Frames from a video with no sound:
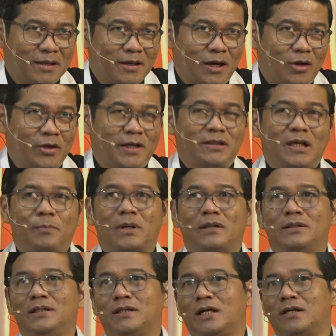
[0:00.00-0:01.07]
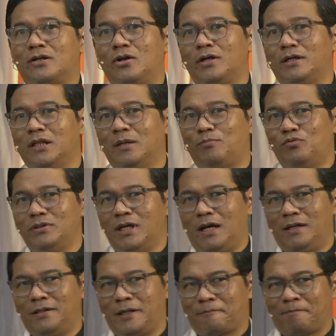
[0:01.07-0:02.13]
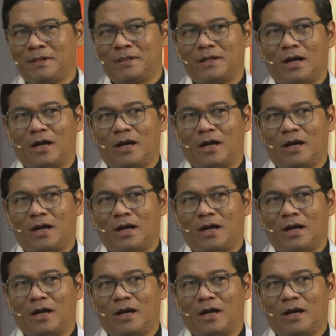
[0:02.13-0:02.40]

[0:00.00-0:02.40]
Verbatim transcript: Kalau kita perhatikan, kalau kita punya anak,